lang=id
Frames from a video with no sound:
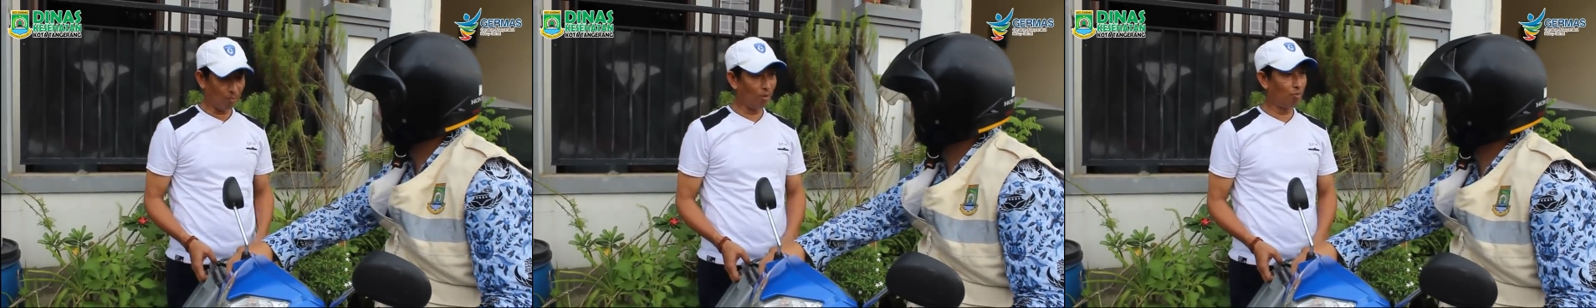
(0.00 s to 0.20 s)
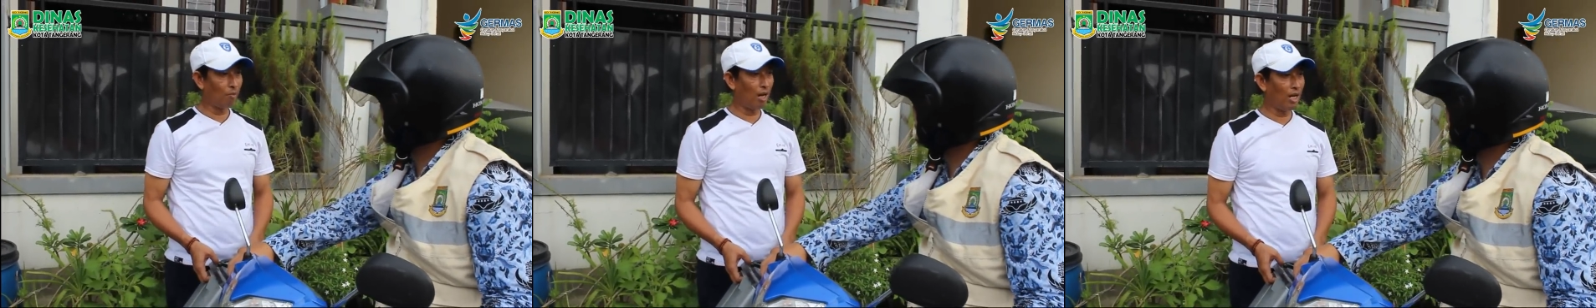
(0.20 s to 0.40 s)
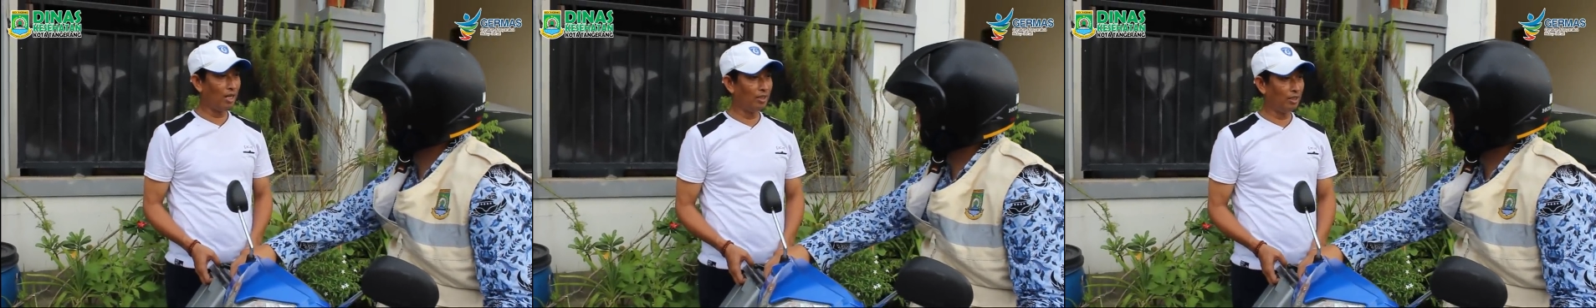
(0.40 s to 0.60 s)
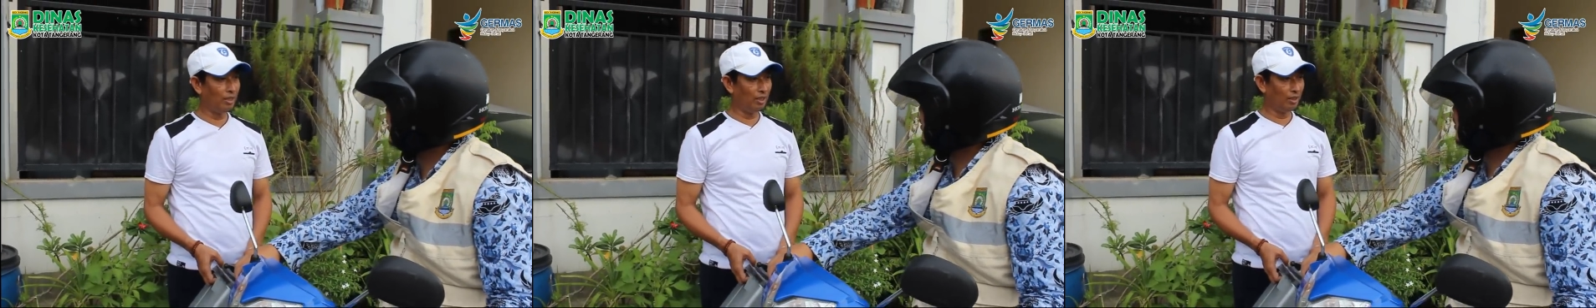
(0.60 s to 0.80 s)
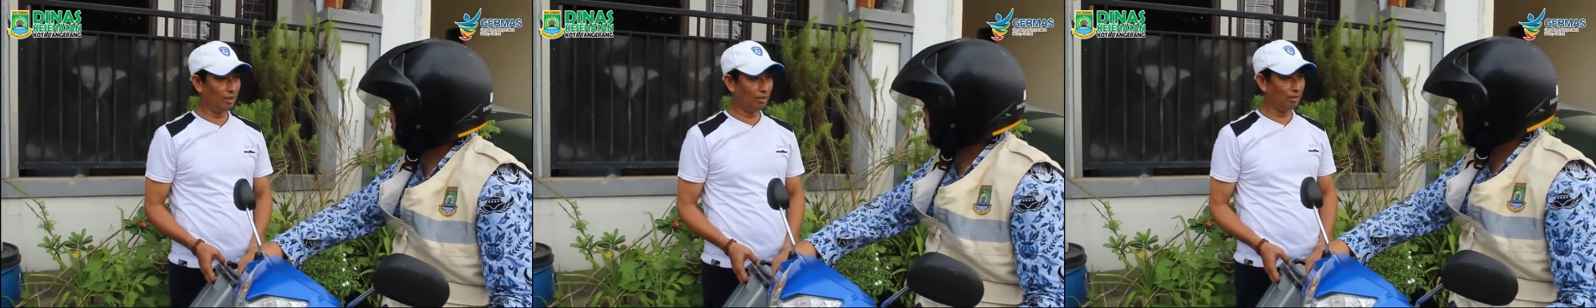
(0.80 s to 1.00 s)
popok
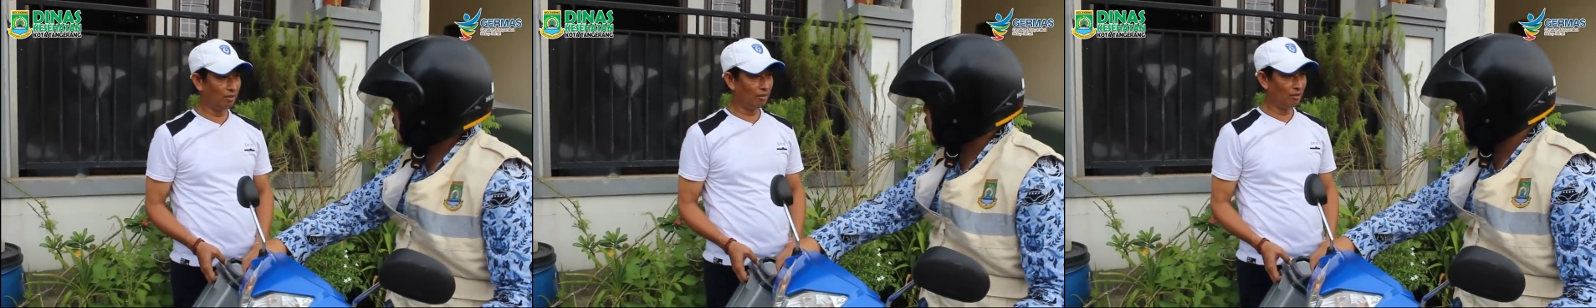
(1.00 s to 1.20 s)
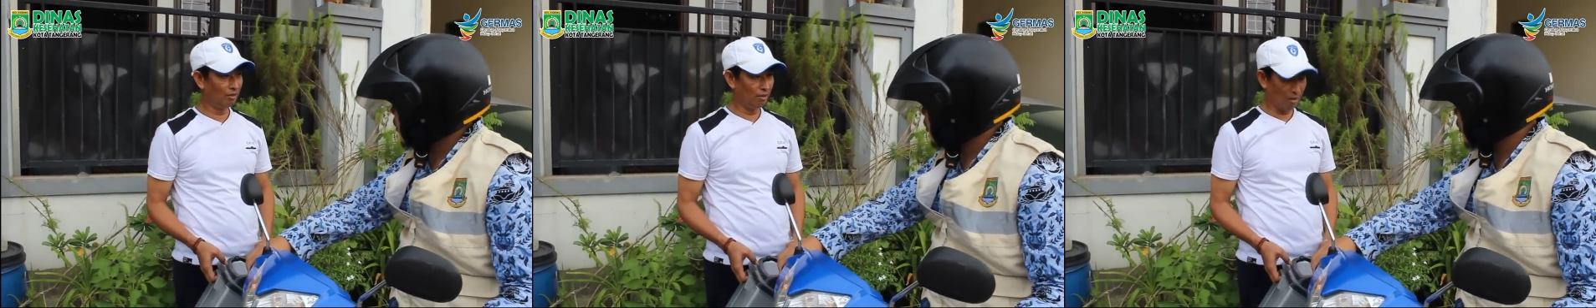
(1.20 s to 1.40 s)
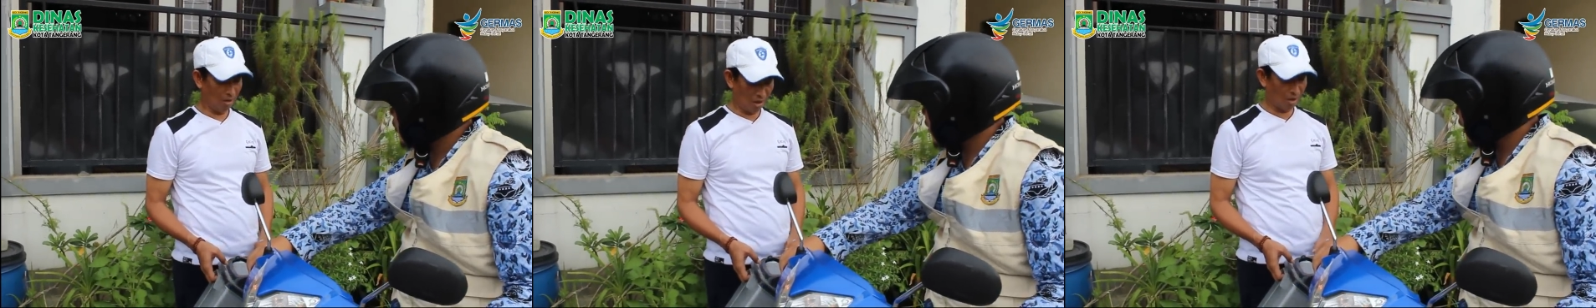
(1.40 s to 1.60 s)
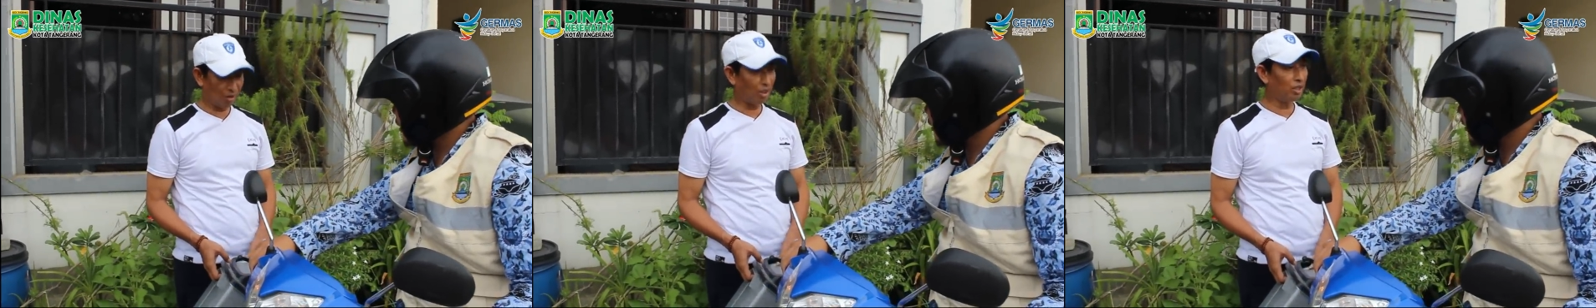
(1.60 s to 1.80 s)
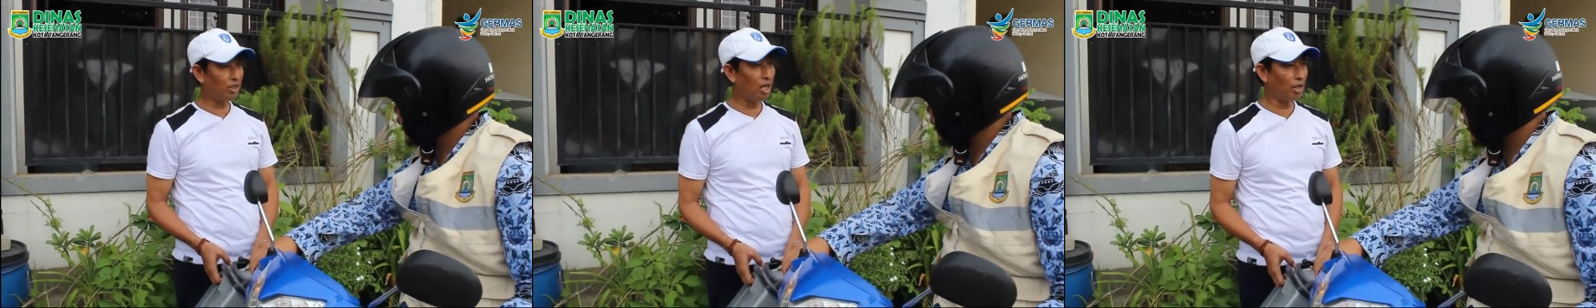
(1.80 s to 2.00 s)
bayi oh, popok bayi
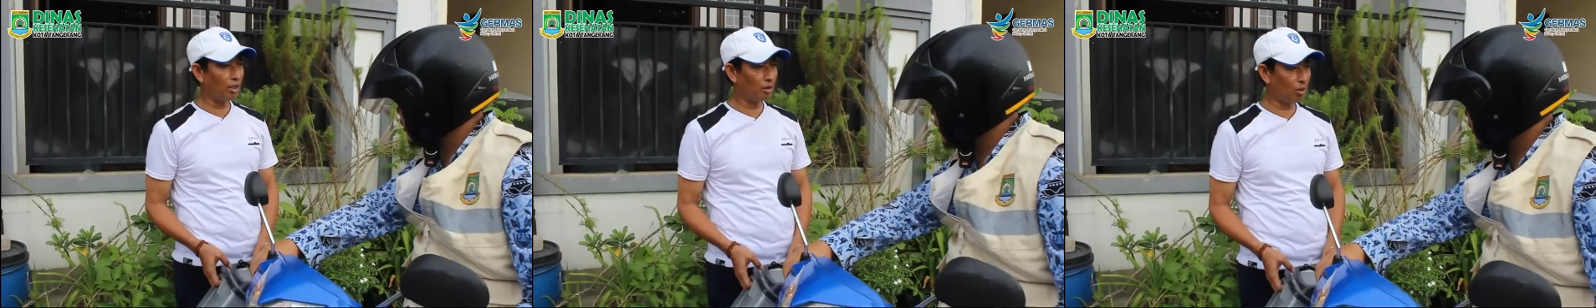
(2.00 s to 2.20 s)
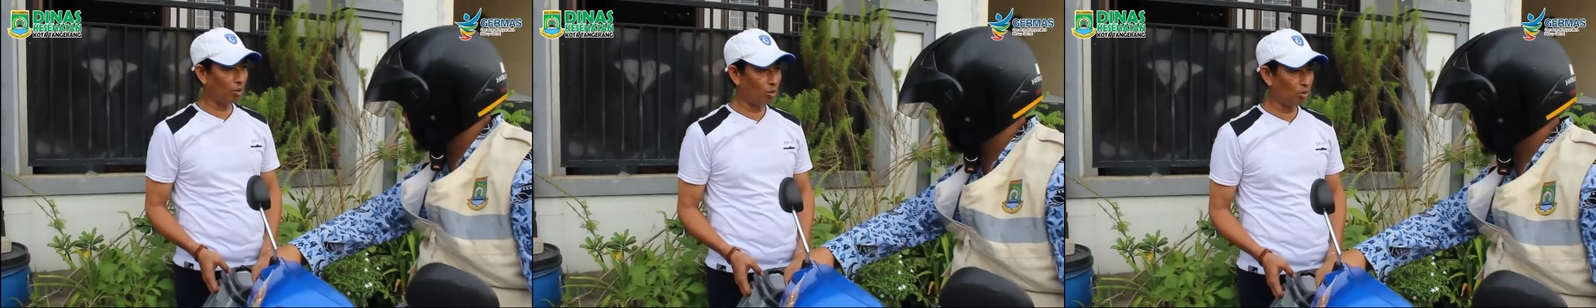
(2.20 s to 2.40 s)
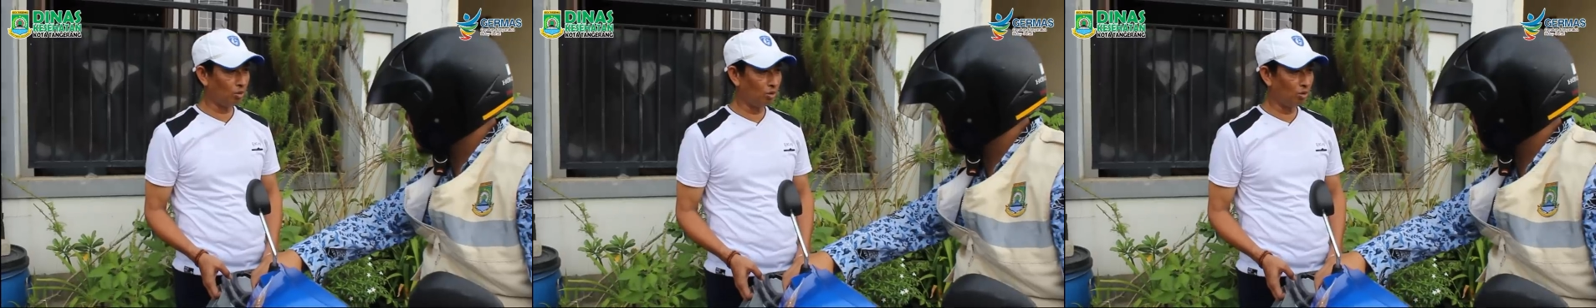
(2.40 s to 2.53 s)
nah, saya diari terus